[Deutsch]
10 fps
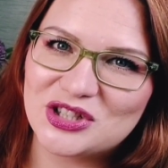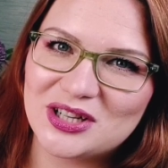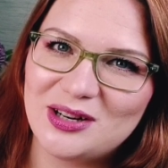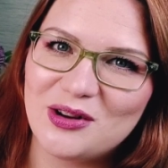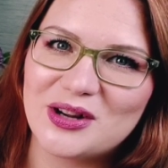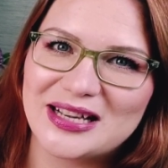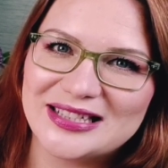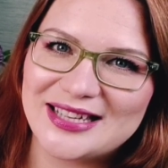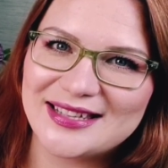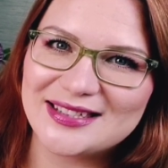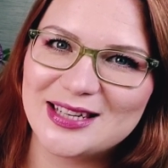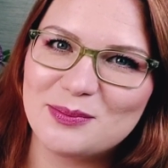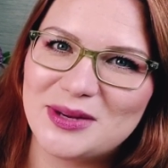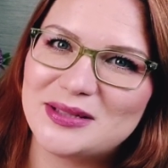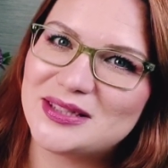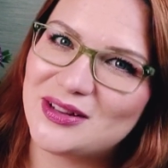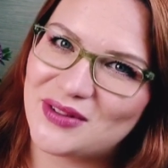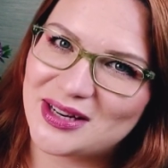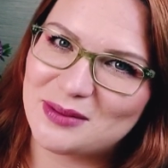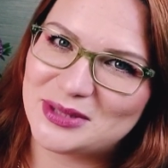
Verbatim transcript: Stelle auch ganz herzlich bei Stevana